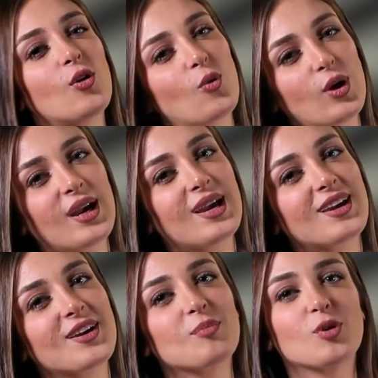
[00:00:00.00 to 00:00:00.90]

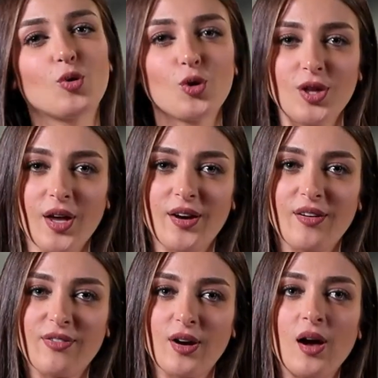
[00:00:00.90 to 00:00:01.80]
وهيك بنكون
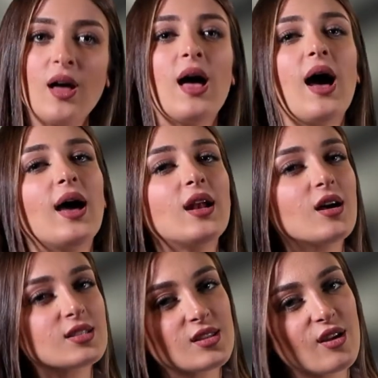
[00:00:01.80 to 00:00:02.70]
تعرفنا على
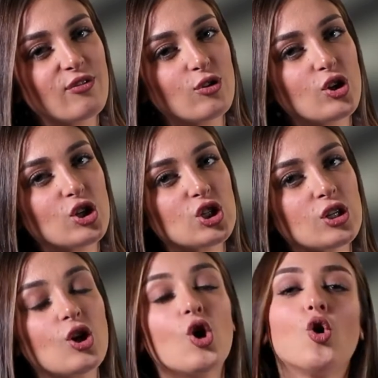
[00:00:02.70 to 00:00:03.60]
أصناف
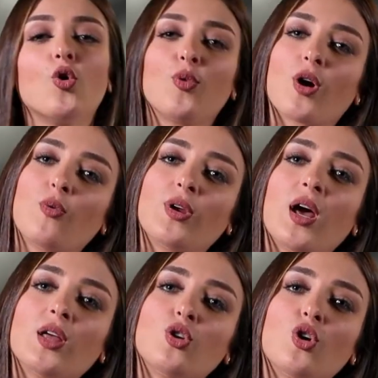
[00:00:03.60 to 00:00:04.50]
نورجين
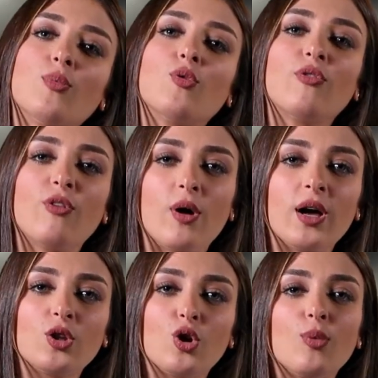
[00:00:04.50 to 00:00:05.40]
ومكوناتهم
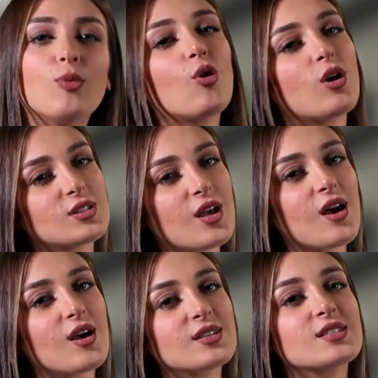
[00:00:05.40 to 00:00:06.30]
وفوائدهم
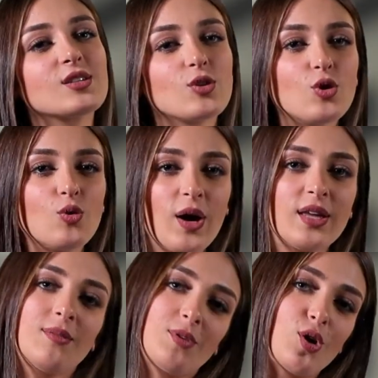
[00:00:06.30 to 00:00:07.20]
وخصائص كل
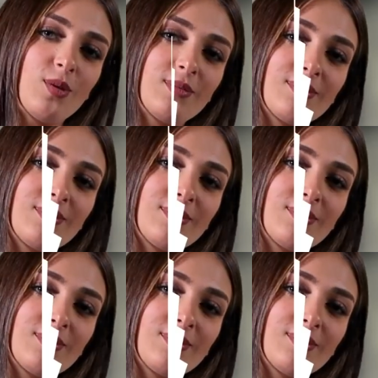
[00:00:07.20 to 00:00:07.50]
واحدة منهم